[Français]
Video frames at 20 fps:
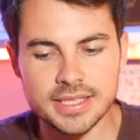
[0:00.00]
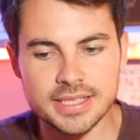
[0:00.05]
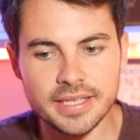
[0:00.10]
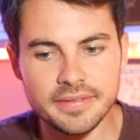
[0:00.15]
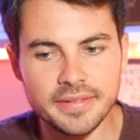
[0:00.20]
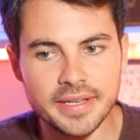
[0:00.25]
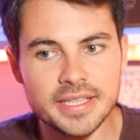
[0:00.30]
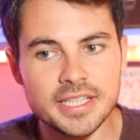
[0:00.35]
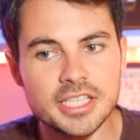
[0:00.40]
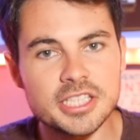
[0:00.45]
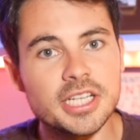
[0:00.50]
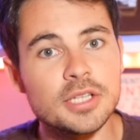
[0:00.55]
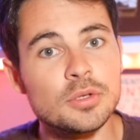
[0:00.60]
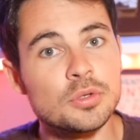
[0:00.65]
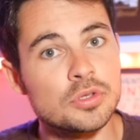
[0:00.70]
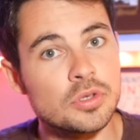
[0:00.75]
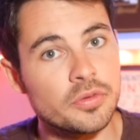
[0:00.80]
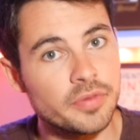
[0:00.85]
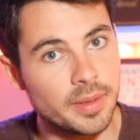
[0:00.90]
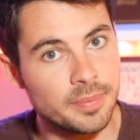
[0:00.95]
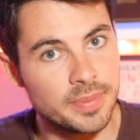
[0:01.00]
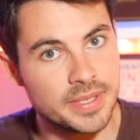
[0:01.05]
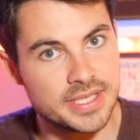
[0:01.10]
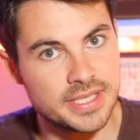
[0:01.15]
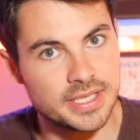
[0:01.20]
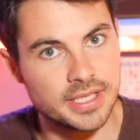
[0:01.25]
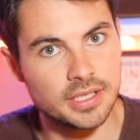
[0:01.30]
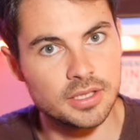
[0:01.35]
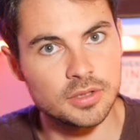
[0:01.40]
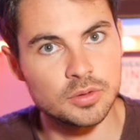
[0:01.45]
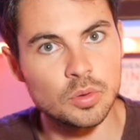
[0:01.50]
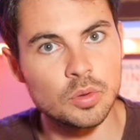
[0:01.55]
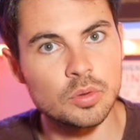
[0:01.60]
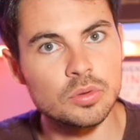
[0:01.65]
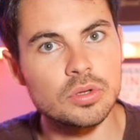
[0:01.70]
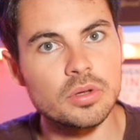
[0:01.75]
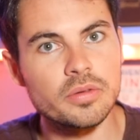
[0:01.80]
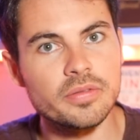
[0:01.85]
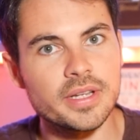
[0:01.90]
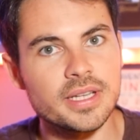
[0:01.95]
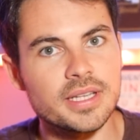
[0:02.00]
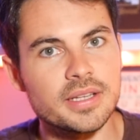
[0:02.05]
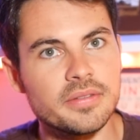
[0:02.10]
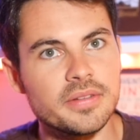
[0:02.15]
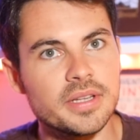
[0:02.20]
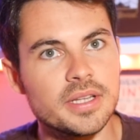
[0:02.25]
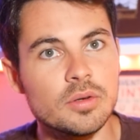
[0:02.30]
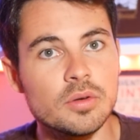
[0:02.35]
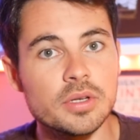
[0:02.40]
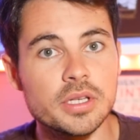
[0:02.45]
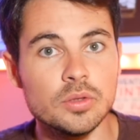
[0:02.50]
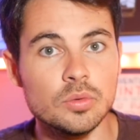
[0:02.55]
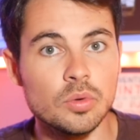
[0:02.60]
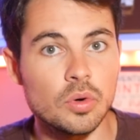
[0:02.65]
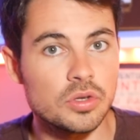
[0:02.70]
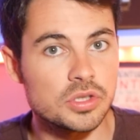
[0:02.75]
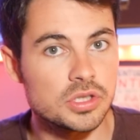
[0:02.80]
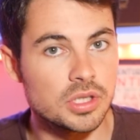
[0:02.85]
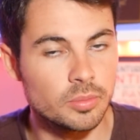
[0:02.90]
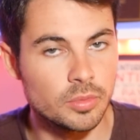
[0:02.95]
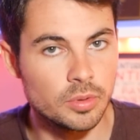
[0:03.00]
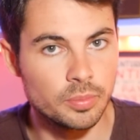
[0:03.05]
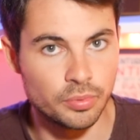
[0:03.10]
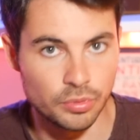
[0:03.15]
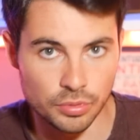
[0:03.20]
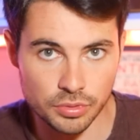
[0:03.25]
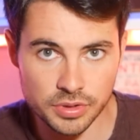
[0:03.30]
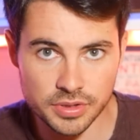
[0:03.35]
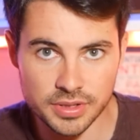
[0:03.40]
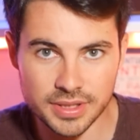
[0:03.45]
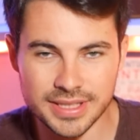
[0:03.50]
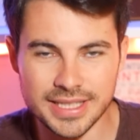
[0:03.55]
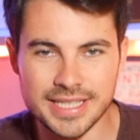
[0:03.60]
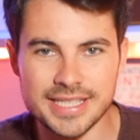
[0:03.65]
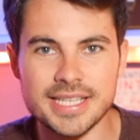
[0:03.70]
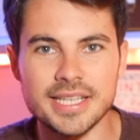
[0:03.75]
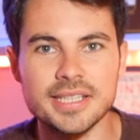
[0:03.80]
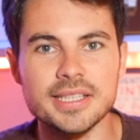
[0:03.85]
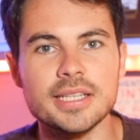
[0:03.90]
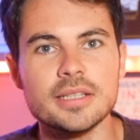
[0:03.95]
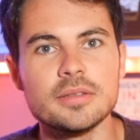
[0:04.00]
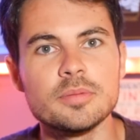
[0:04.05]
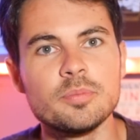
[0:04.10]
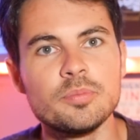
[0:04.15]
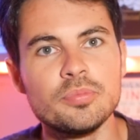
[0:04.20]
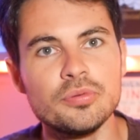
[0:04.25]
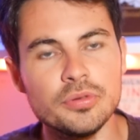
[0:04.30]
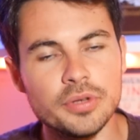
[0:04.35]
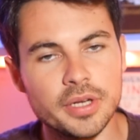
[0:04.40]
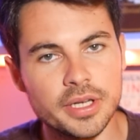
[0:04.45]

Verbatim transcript: Ça va être déjà de se faire plaisir, donc de faire des vidéos qui nous ressemblent plus, d'essayer d'être plus